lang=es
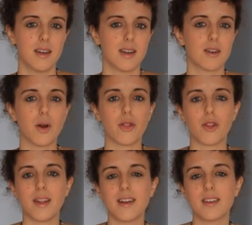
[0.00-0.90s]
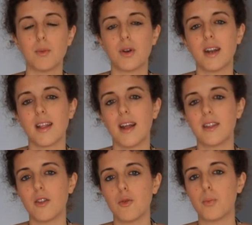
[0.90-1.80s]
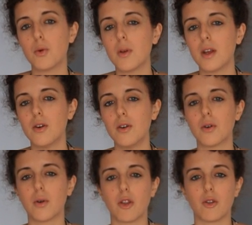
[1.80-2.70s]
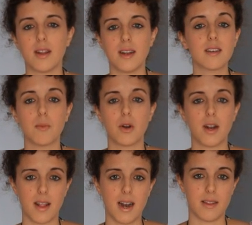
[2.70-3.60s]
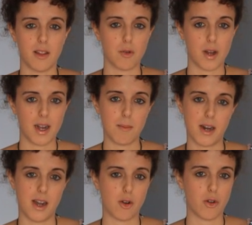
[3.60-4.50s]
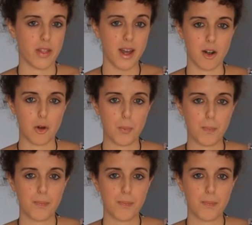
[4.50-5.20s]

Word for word: Cuando te tienes que poner delante de un público o cuando te tienes que poner delante de una cámara a contarlo.